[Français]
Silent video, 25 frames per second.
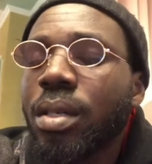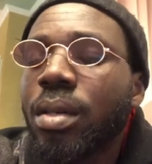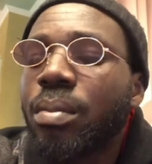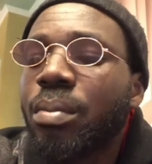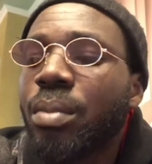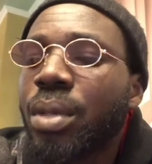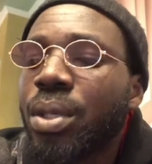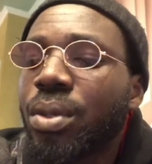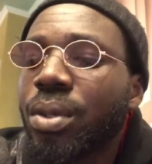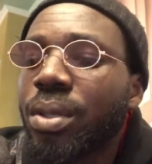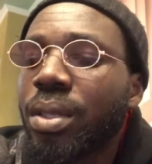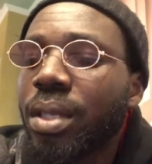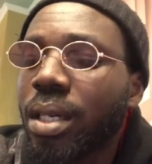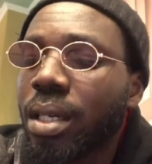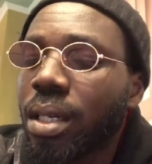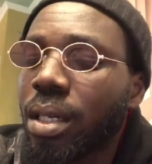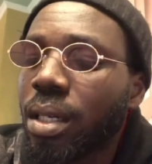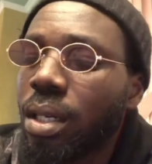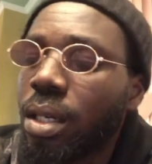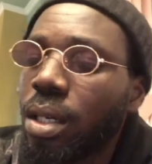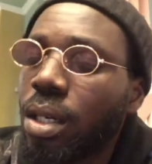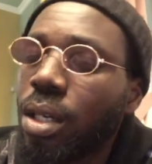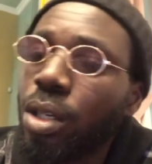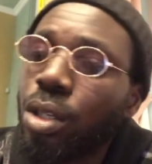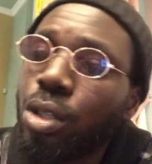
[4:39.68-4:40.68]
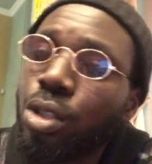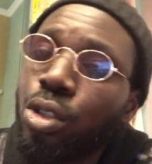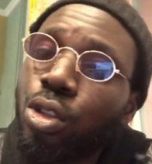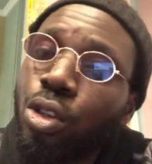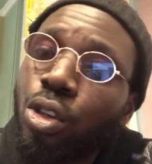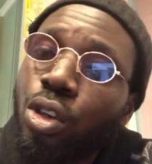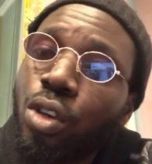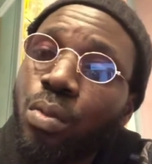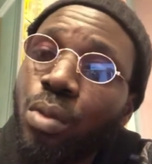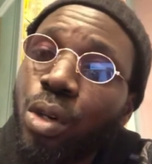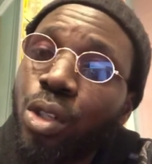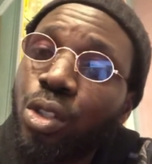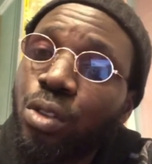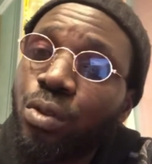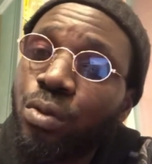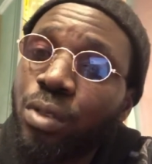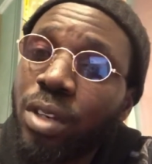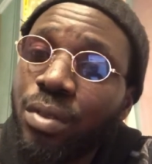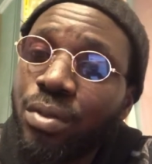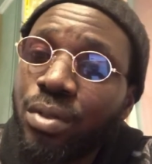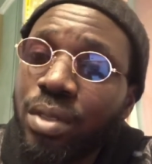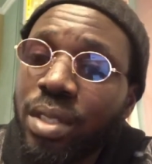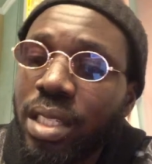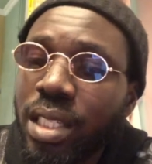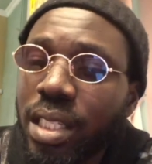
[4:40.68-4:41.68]
Maintenant, ce que moi je voulais
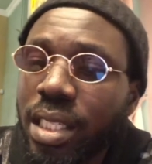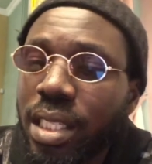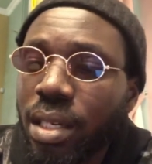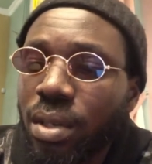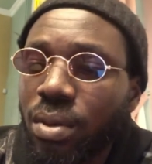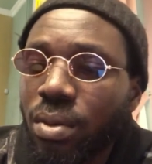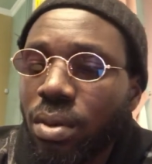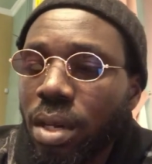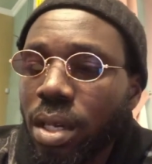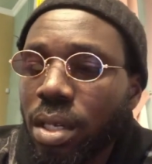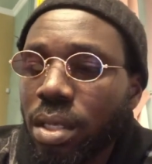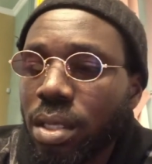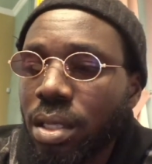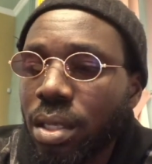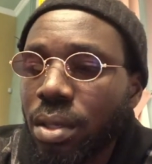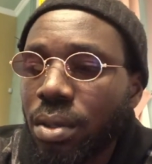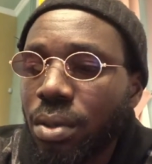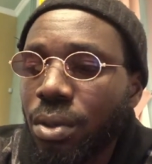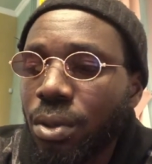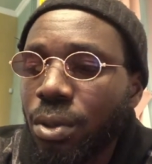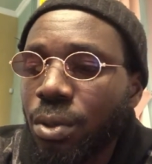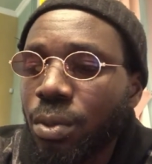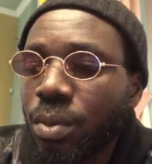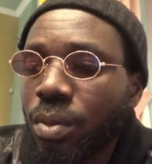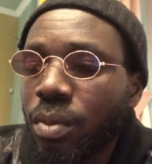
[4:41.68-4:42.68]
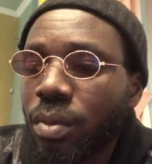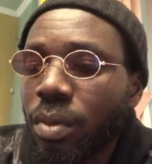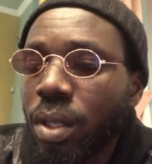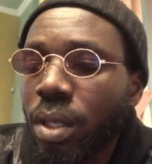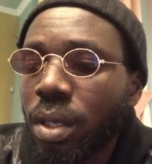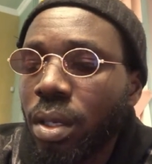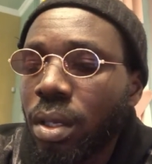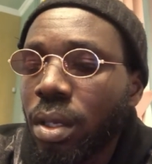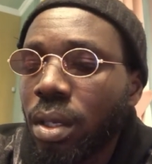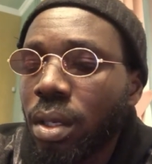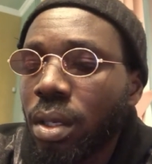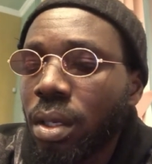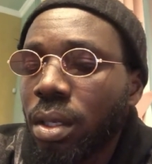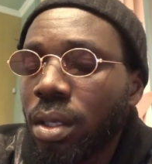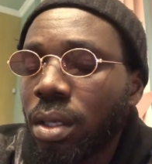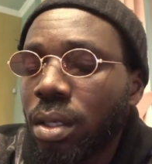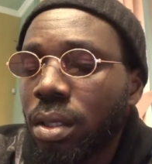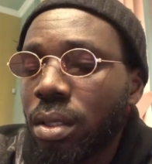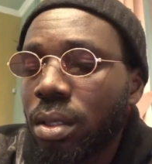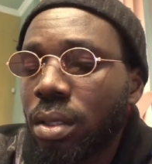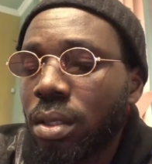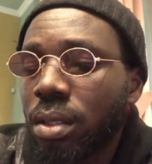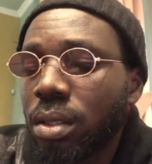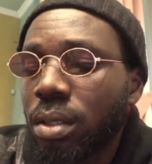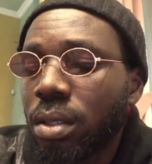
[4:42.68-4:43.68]
vous dire, c'est quoi C'est que
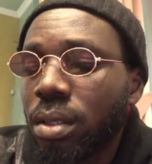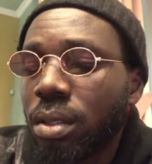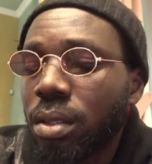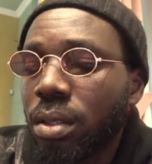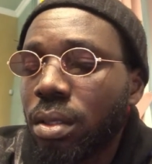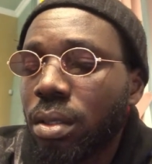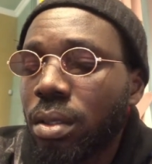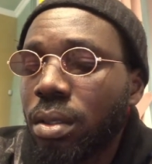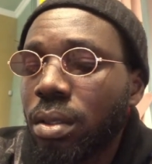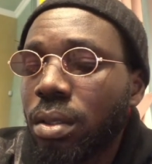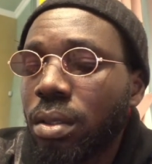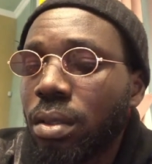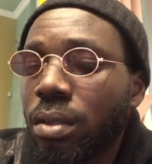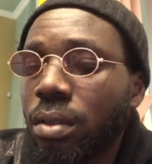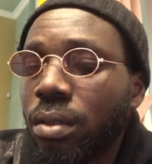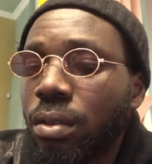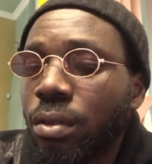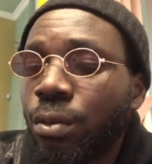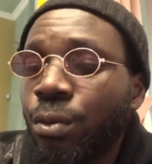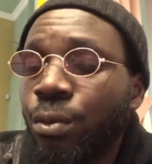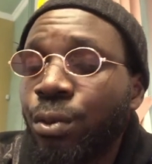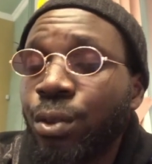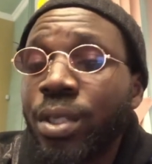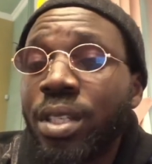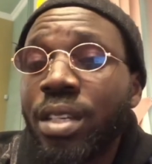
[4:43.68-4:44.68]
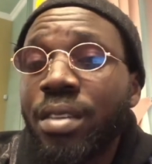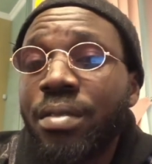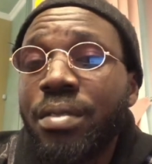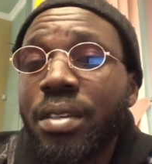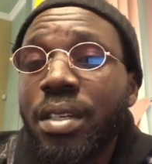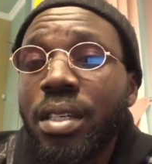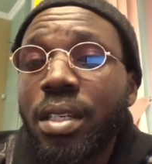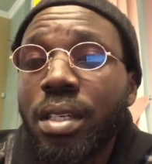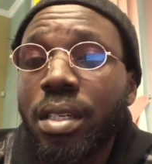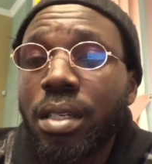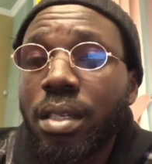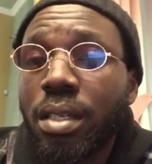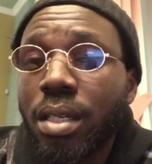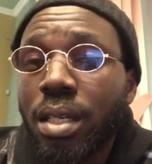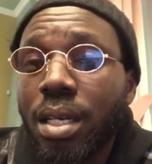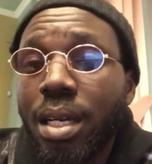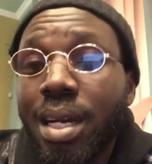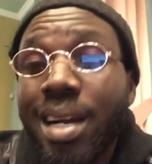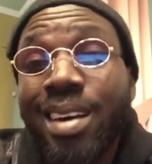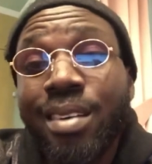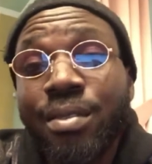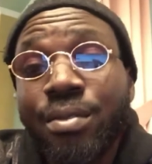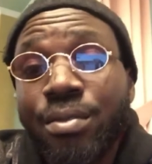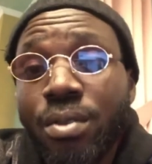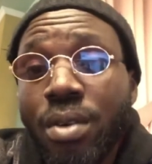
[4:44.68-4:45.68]
euh, vous devez
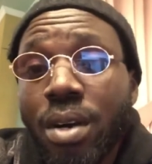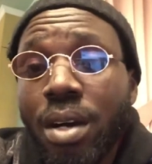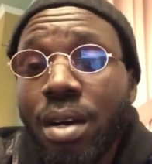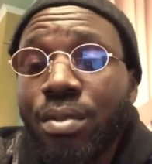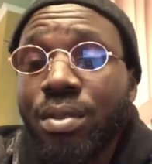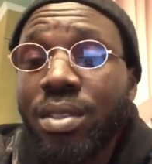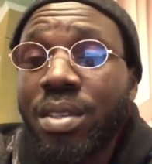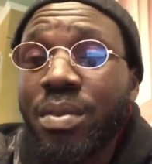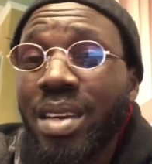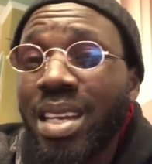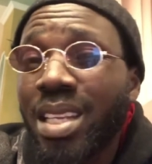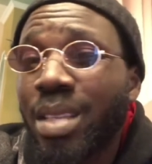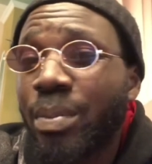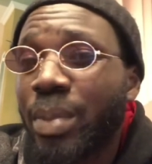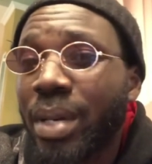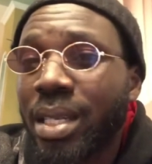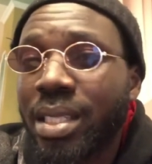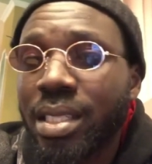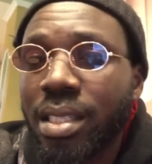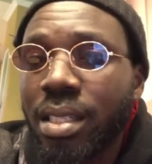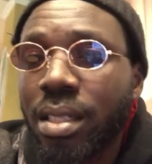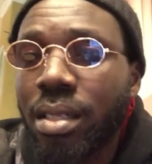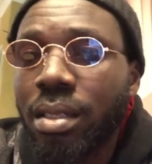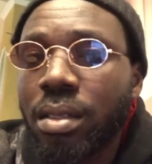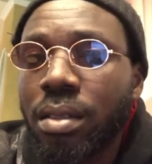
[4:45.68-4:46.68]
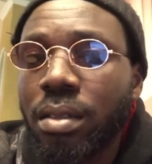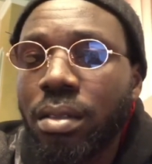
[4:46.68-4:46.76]
avoir, vous devez être patient.